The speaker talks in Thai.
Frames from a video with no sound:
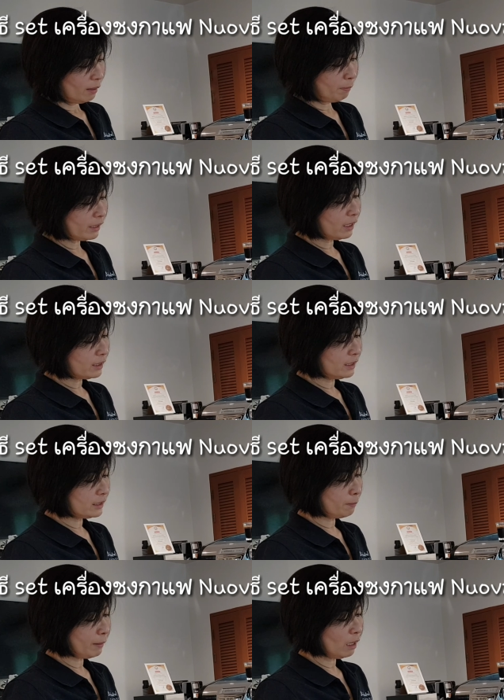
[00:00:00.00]
มันก็คือ
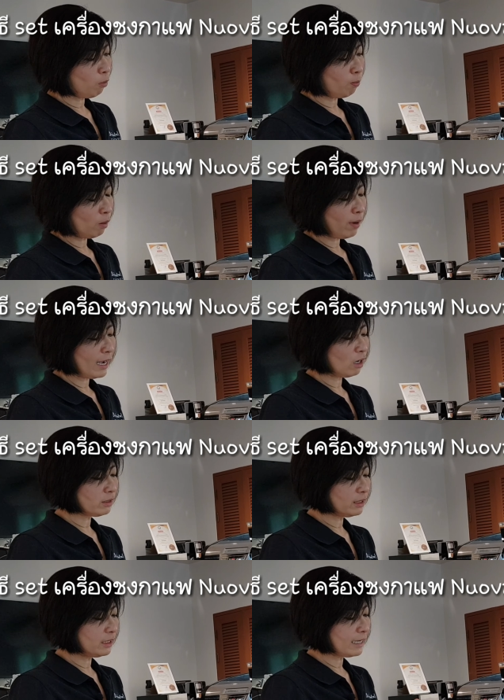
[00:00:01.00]
จะเป็นระบบแบบว่าเขา
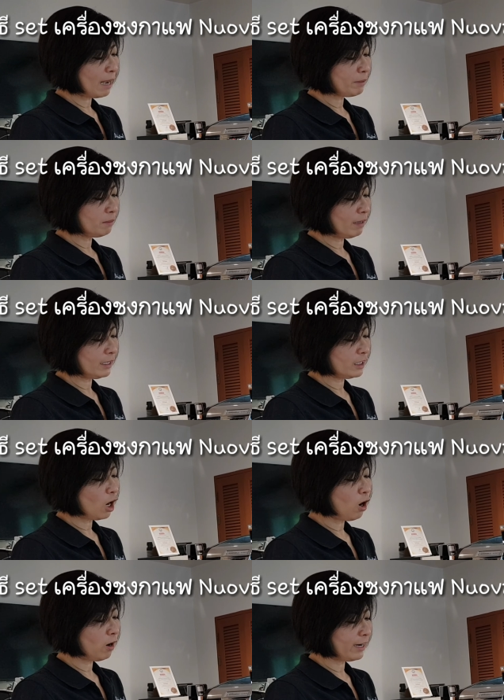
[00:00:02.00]
จะดึงน้ำขึ้นมาที่
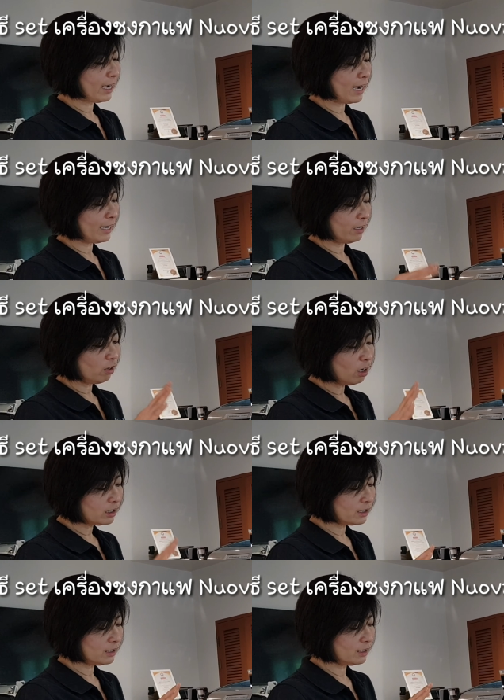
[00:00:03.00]
ท่อนะคะ แล้วก็
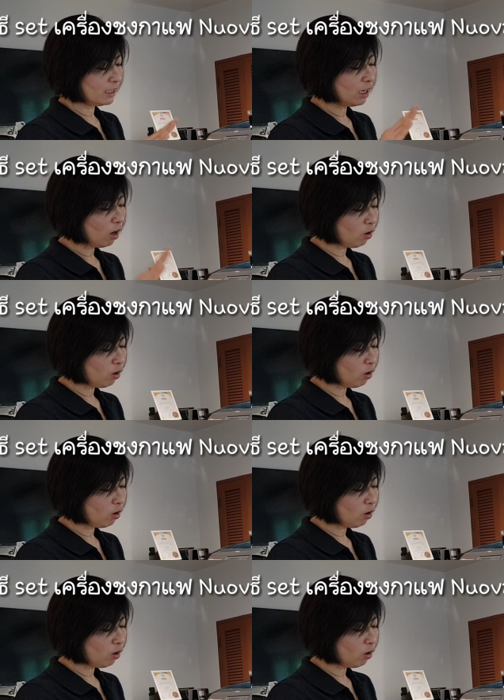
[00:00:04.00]
คือแล้วเขา